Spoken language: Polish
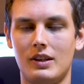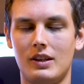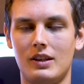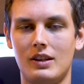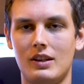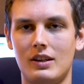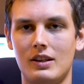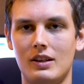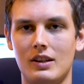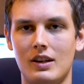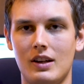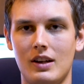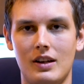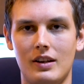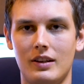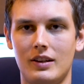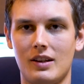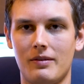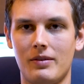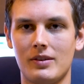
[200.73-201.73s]
i
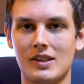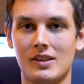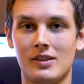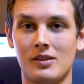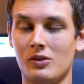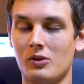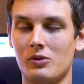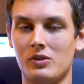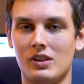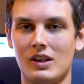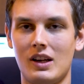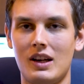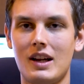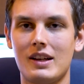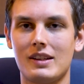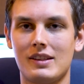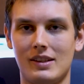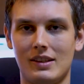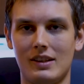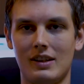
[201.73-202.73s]
nawiązać z nią jakąś
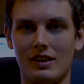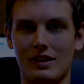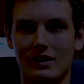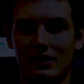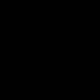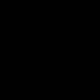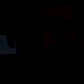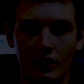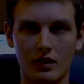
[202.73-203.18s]
relację.